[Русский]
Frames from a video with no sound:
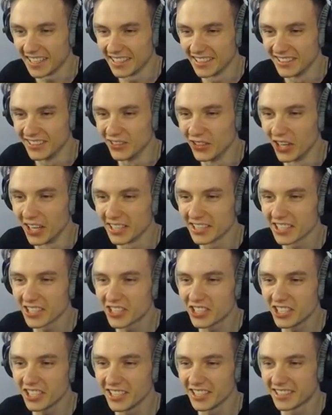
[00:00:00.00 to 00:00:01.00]
Ну это
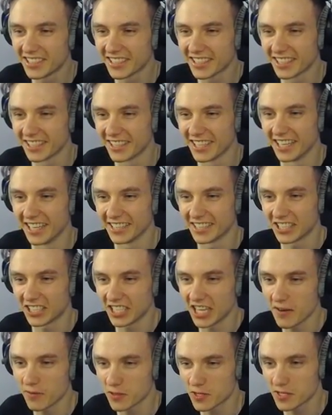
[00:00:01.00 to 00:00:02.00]
читики, да, это
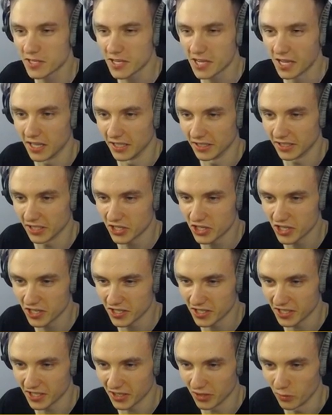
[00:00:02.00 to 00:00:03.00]
я его снял, это
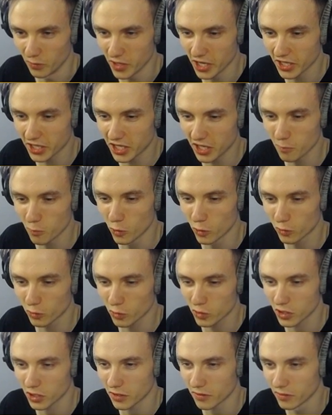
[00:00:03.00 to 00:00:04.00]
читики. У меня гейммод
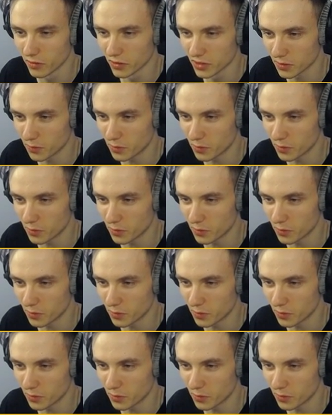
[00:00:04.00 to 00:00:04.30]
установился,